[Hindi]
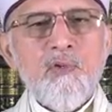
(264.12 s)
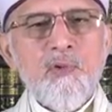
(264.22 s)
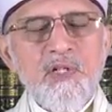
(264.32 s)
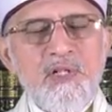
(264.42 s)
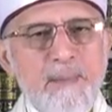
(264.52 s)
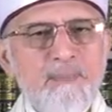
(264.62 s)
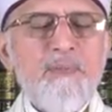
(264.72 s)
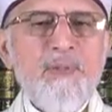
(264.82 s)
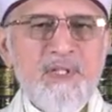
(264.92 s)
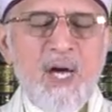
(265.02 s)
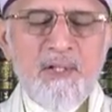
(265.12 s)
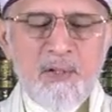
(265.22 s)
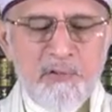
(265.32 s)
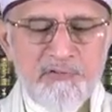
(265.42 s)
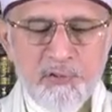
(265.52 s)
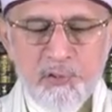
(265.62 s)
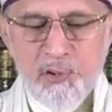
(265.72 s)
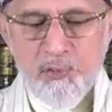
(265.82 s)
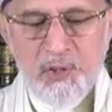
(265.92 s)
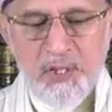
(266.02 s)
थोड़ी डेप्थ में जा के गुफ्तु
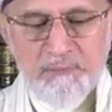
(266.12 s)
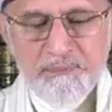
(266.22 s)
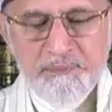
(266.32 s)
करूँगा